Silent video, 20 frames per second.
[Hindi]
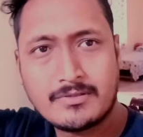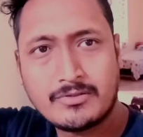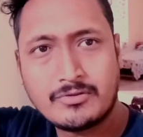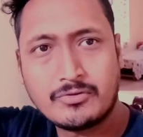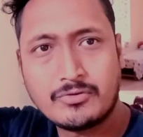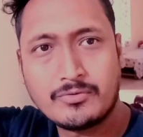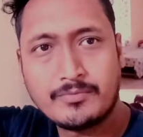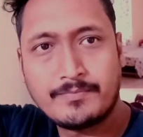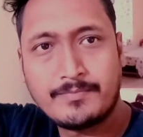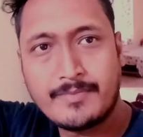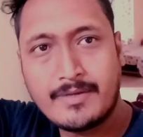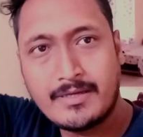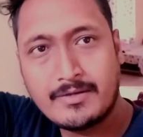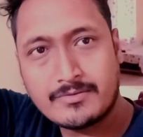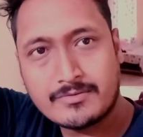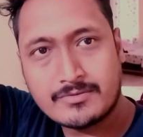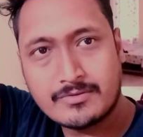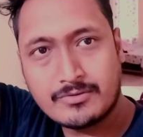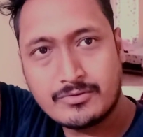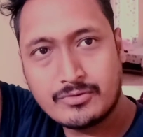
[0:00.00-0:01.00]
धूप में
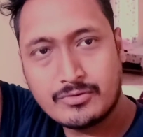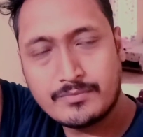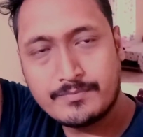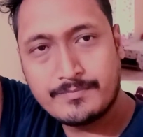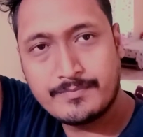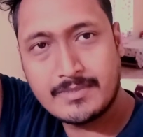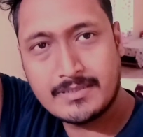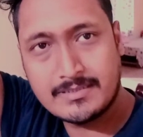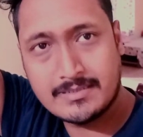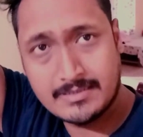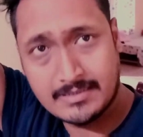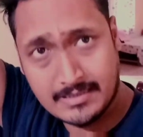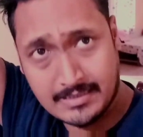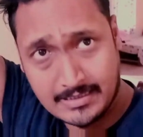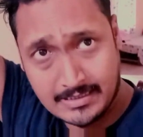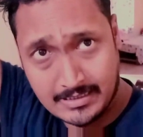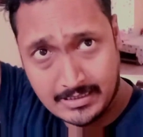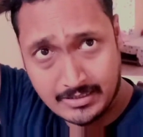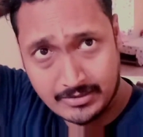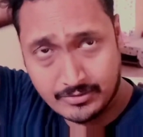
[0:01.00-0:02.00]
उसको धूप में
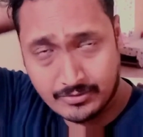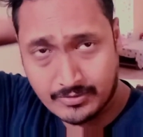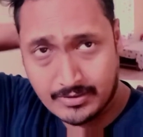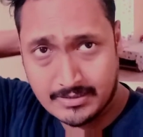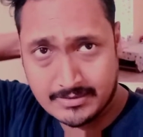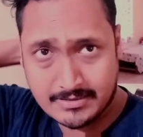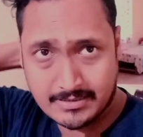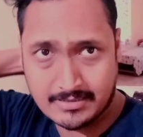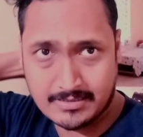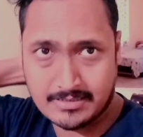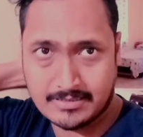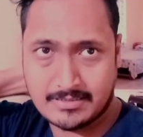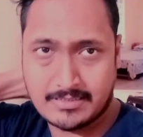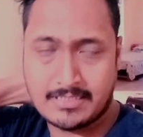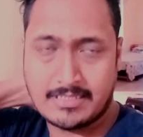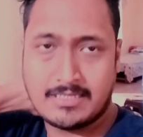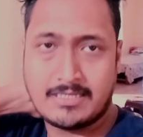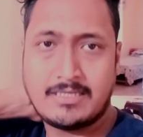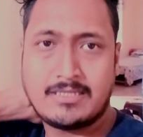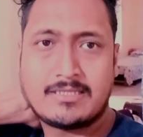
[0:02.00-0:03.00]
थोड़ा सा रखते
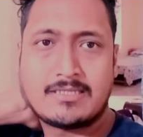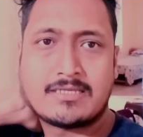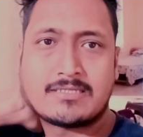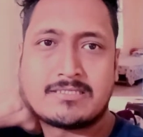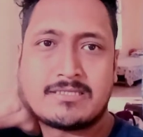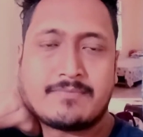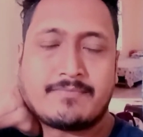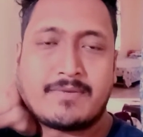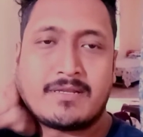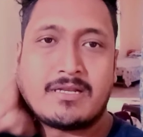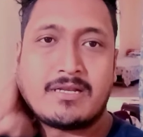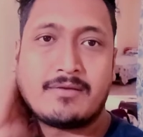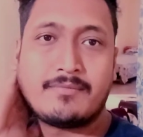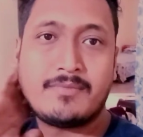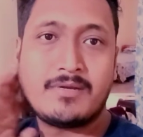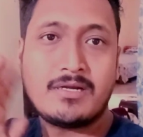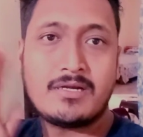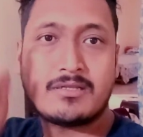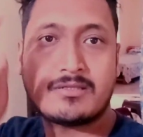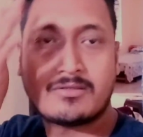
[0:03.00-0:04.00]
हैं दस से पंद्रह
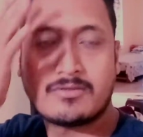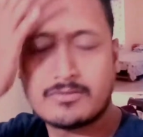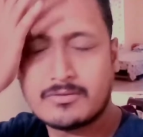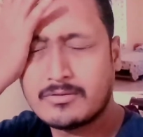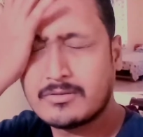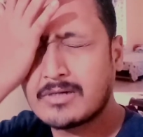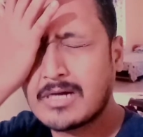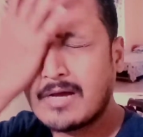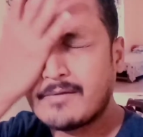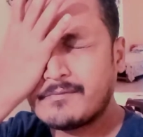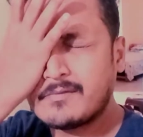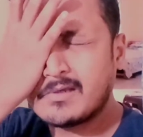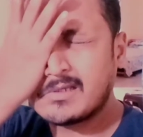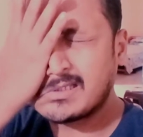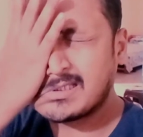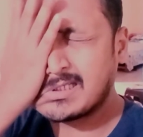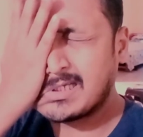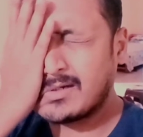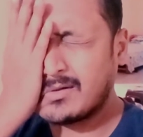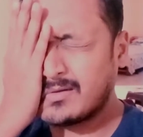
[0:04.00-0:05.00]
मिनट तो काफ़ी
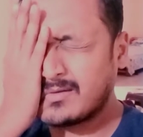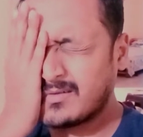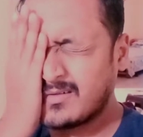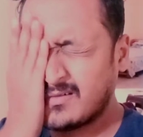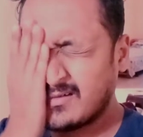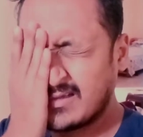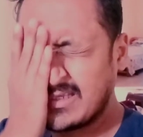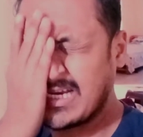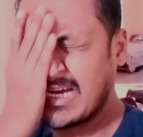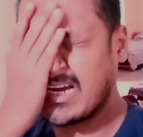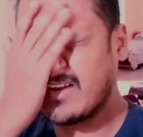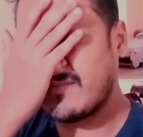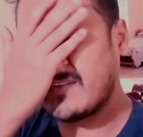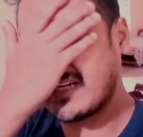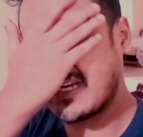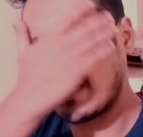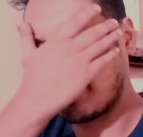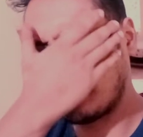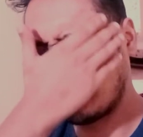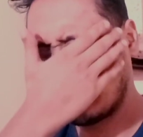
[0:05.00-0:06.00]
अच्छा उसको हो जाएगा
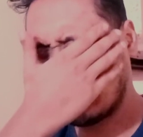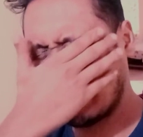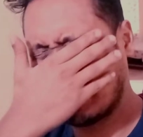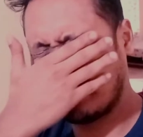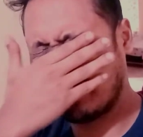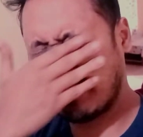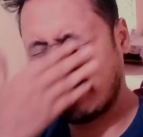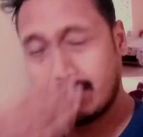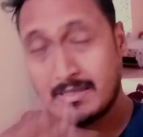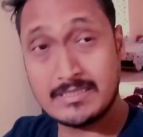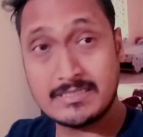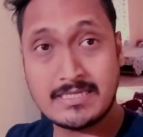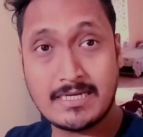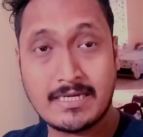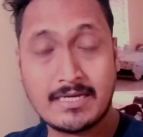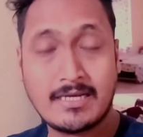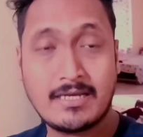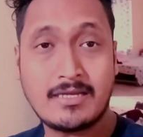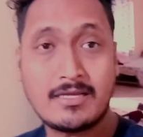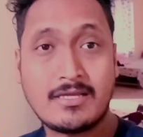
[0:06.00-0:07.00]
विटामिन डी भी मिल
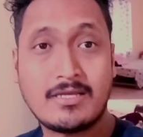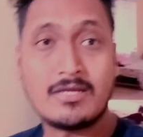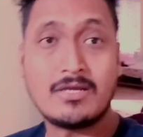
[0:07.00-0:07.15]
जाएगा